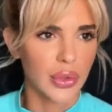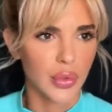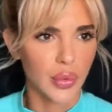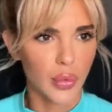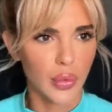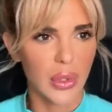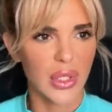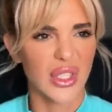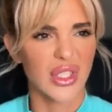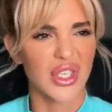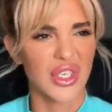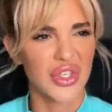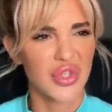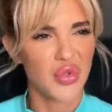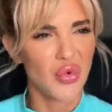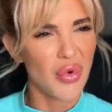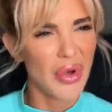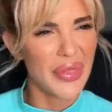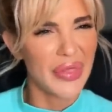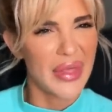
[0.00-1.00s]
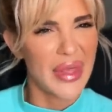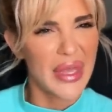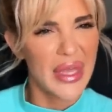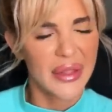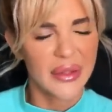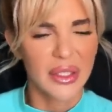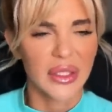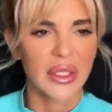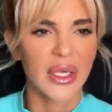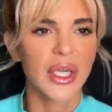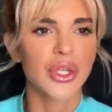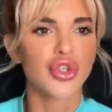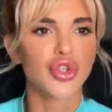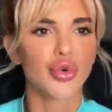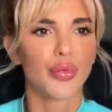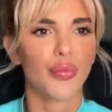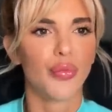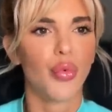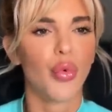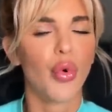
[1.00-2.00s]
тюкать, да что ты это, я
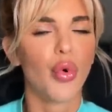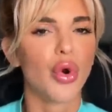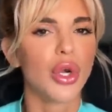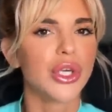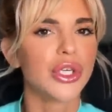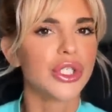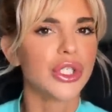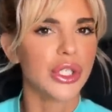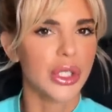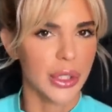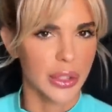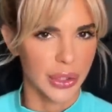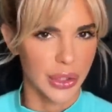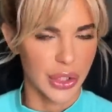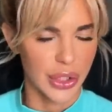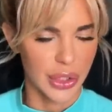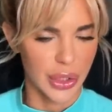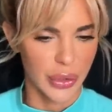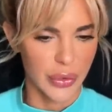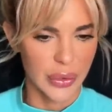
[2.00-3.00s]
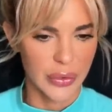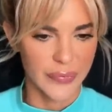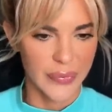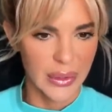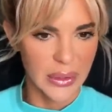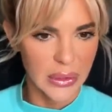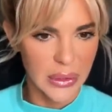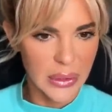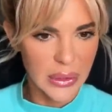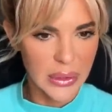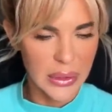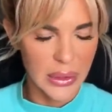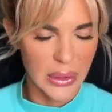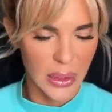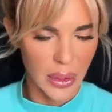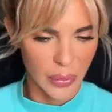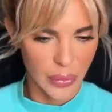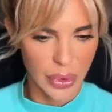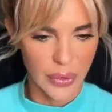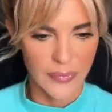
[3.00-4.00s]
еще больше начинаю заводиться,
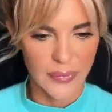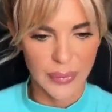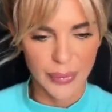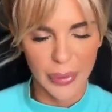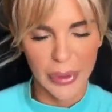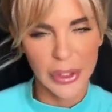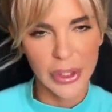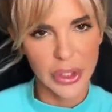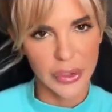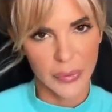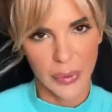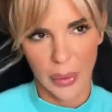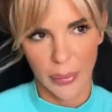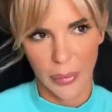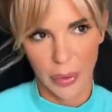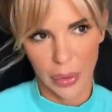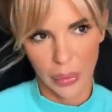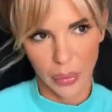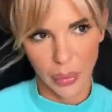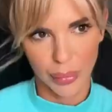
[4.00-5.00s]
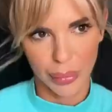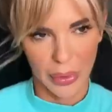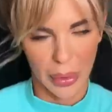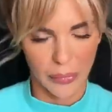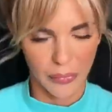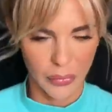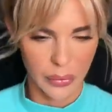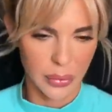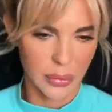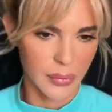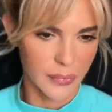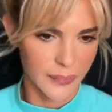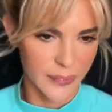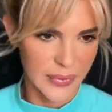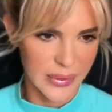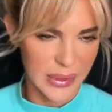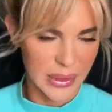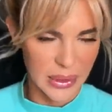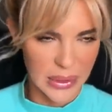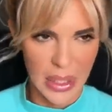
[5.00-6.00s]
я очень вспыльчивая, могу прям вот в
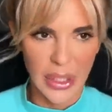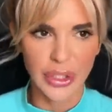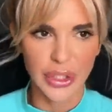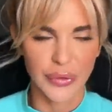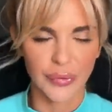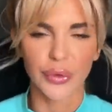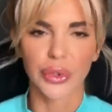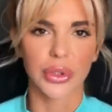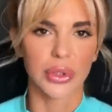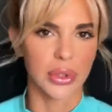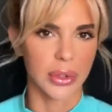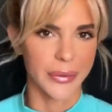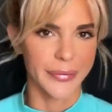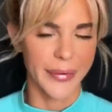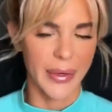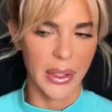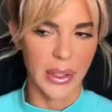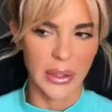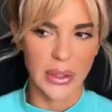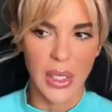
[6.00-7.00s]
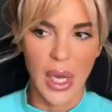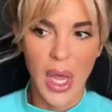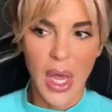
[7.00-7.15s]
сердцах чего-то наговорить.